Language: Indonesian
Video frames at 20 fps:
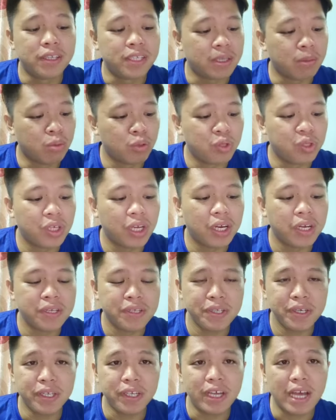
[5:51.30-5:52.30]
disebut juga di
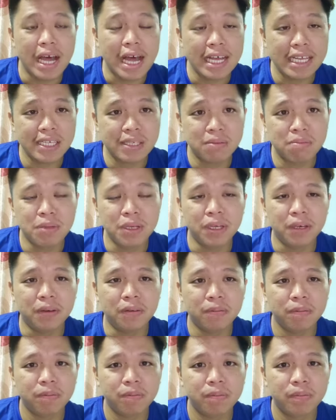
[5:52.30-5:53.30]
sini
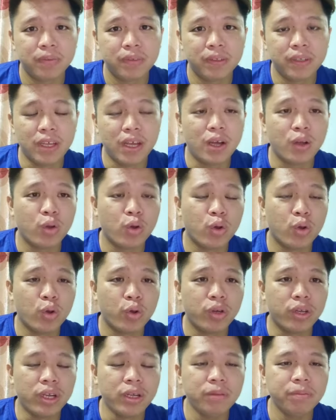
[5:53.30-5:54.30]
azmin yang
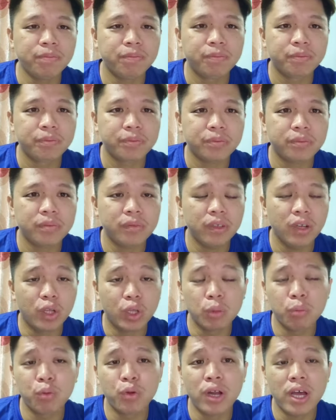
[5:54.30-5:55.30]
kononnya
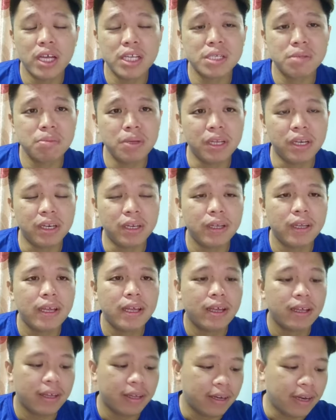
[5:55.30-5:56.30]
ataupun azmin
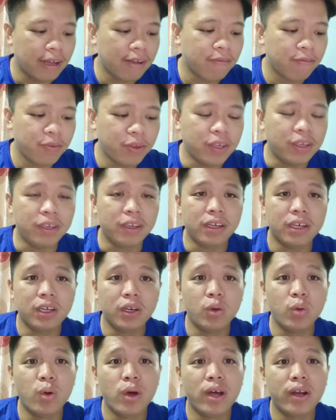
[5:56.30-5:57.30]
nafi
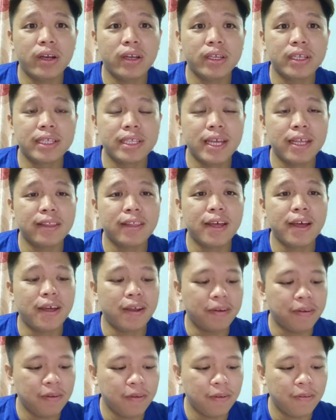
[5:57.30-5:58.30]
keluar
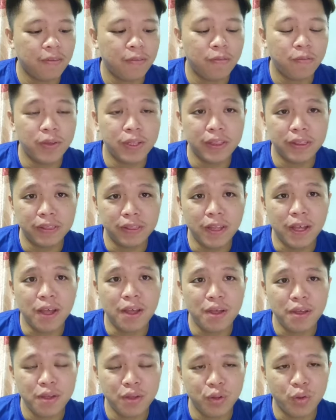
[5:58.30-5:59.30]
kenyataan
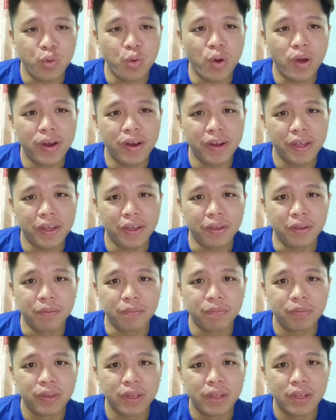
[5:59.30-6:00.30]
fitnah Guan Eng.
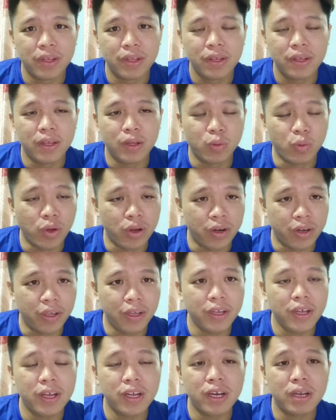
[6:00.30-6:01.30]
Guan
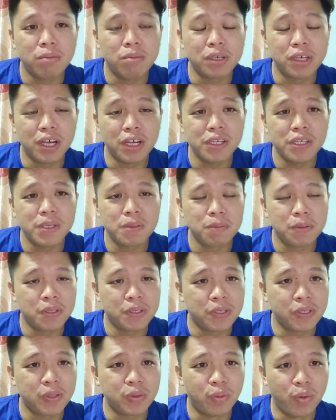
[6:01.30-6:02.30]
Eng adalah bekas
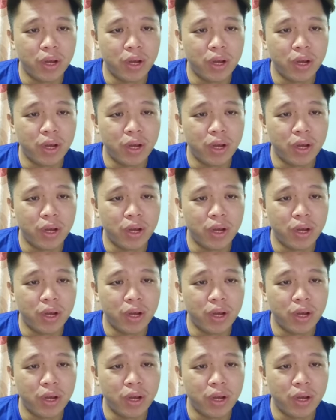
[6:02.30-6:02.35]
Menteri